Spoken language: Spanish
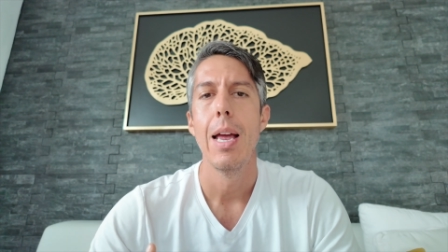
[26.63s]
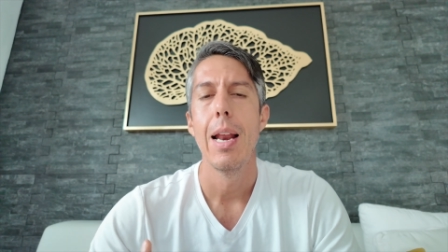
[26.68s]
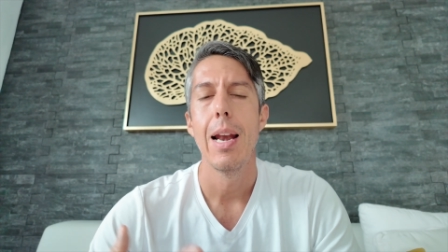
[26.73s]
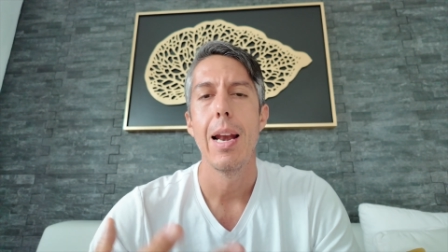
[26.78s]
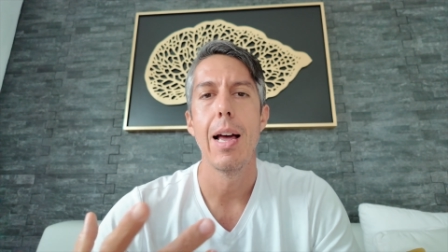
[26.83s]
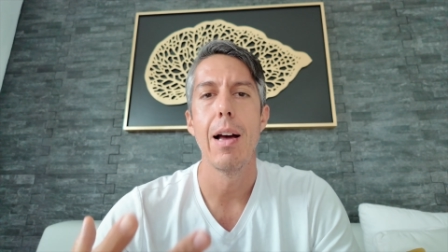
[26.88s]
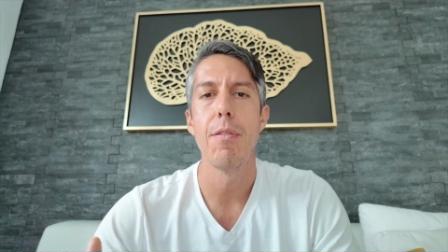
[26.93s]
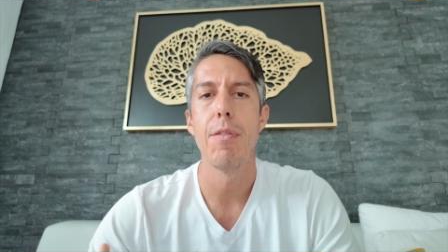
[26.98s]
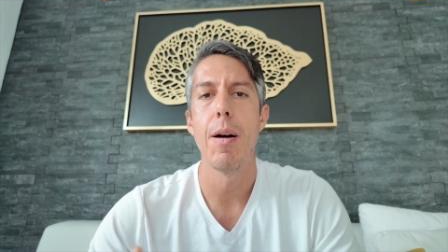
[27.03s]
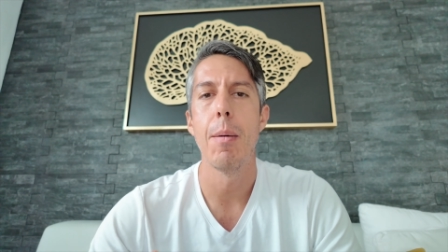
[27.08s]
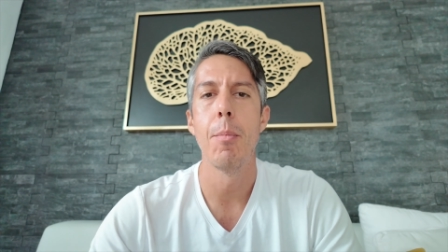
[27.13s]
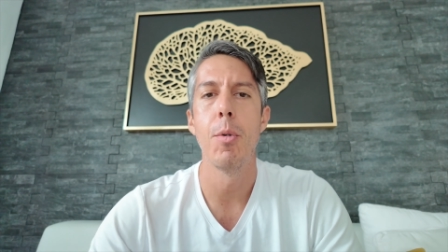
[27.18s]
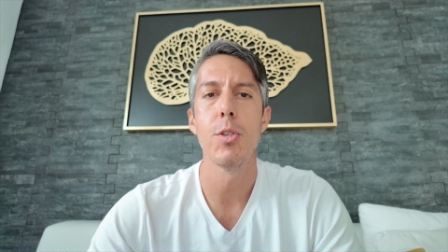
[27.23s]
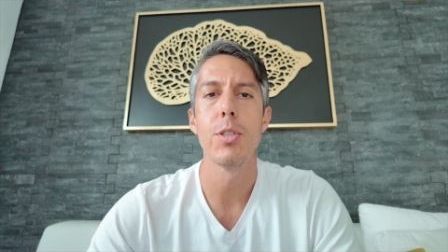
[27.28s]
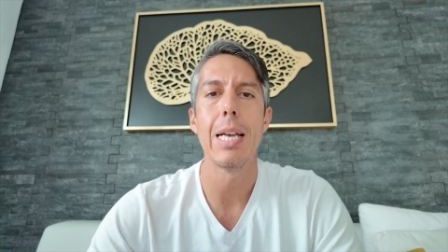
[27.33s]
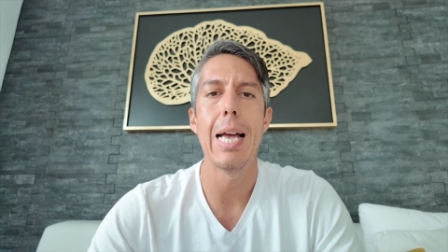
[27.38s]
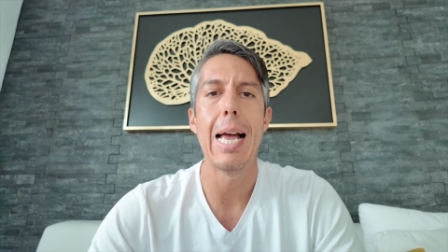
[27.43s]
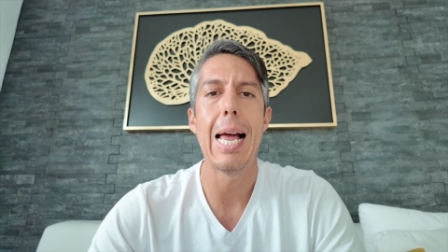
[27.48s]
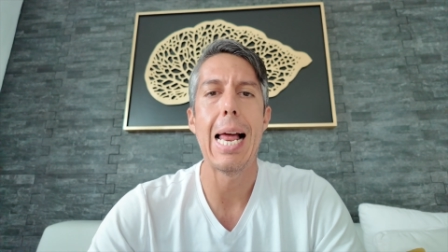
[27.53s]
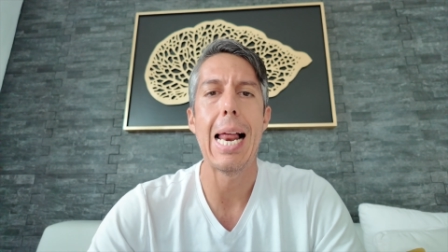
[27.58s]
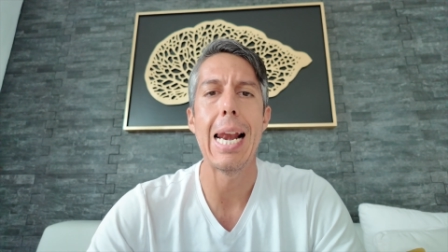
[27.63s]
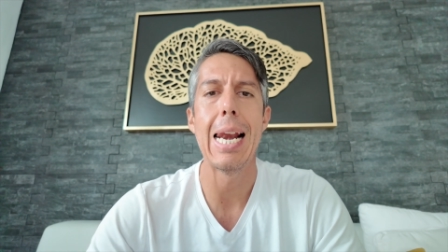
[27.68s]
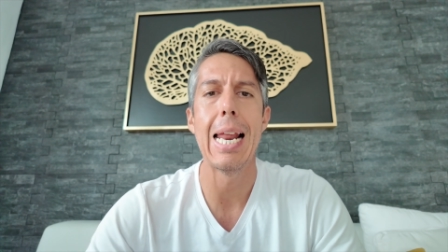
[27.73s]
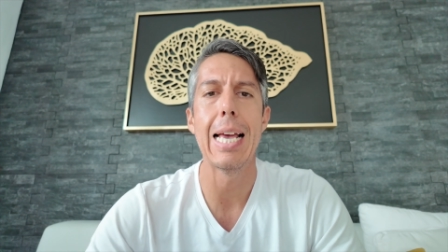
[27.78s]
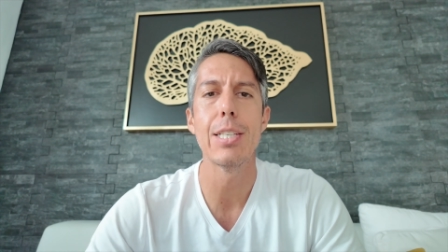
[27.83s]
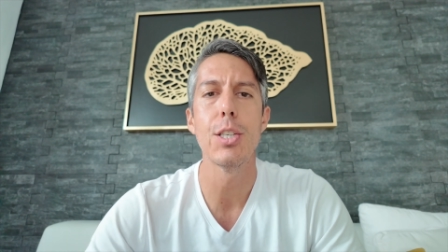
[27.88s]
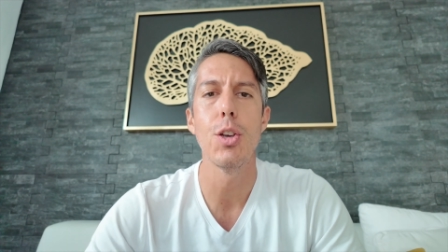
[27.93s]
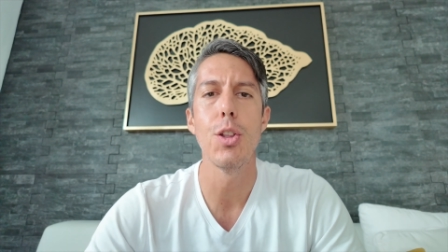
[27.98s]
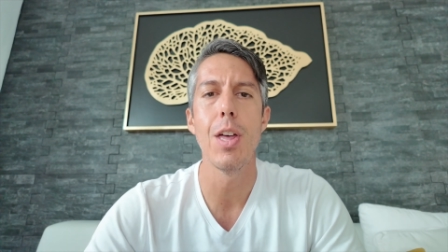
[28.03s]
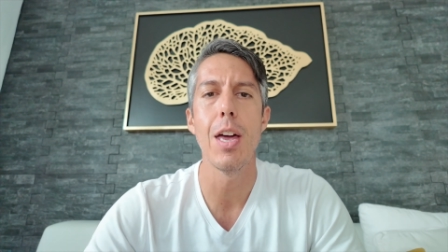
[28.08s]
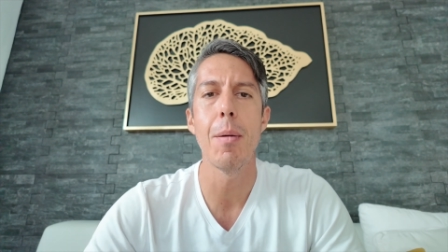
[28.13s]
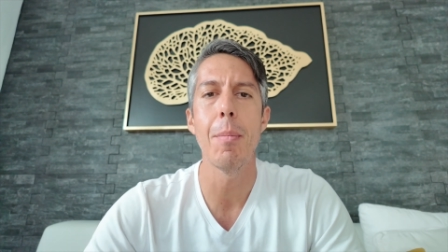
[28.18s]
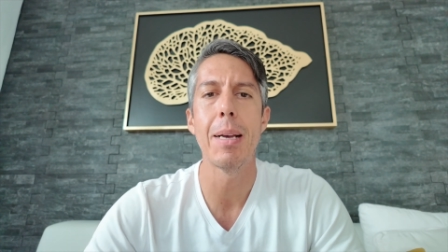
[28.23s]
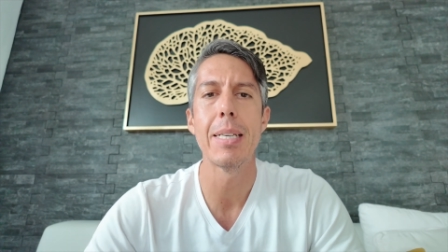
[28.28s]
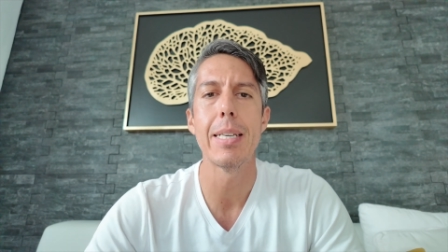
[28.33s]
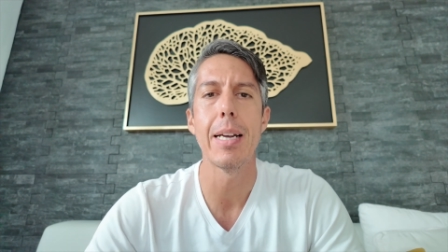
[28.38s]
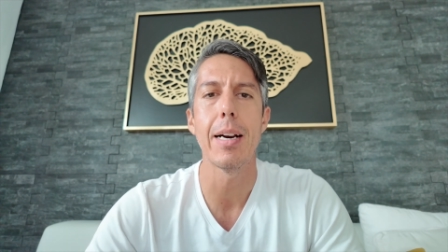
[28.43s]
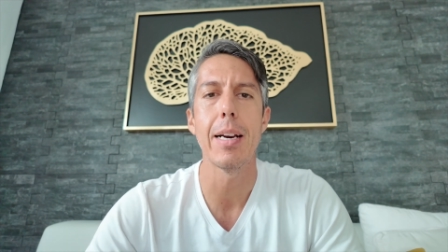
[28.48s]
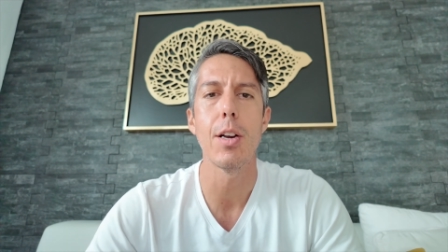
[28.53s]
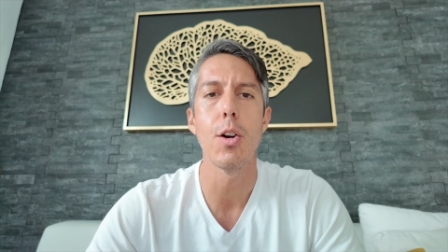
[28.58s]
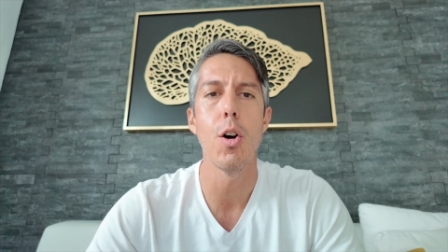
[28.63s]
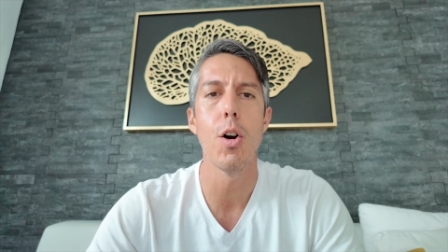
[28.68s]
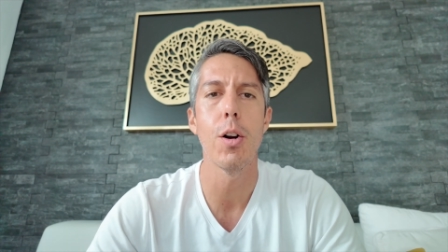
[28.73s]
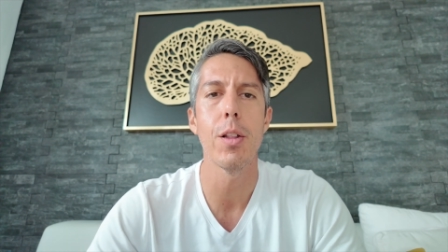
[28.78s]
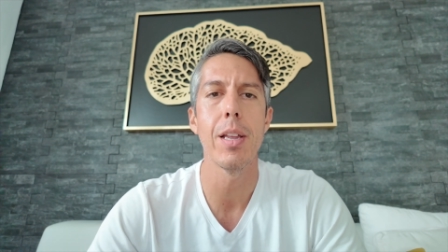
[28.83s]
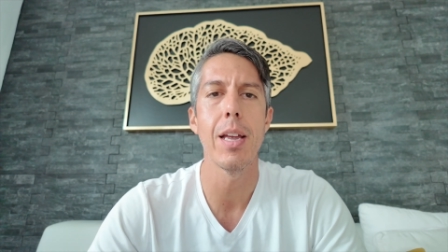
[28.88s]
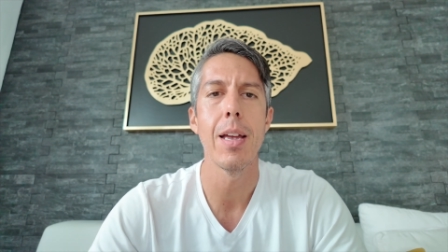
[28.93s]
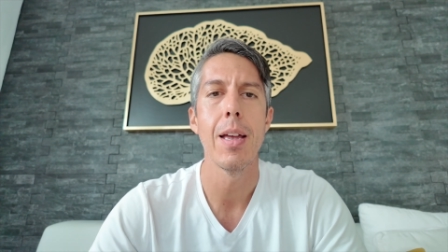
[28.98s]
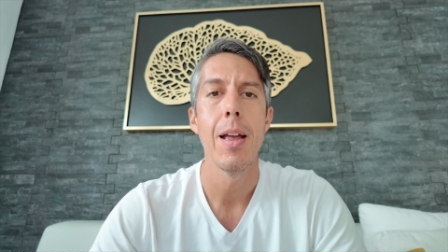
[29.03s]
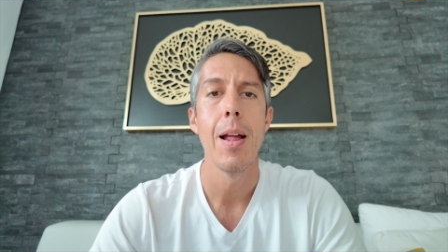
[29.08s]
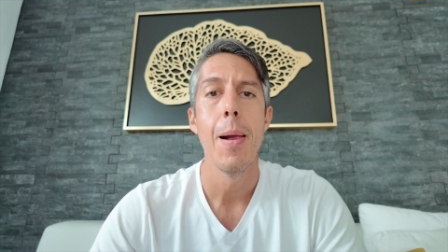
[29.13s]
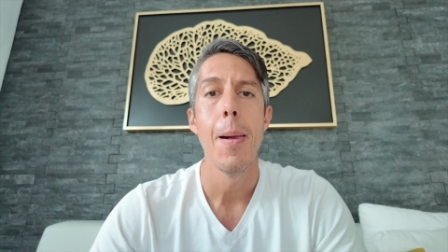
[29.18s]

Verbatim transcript: la famosa Lacioderma cerricorne.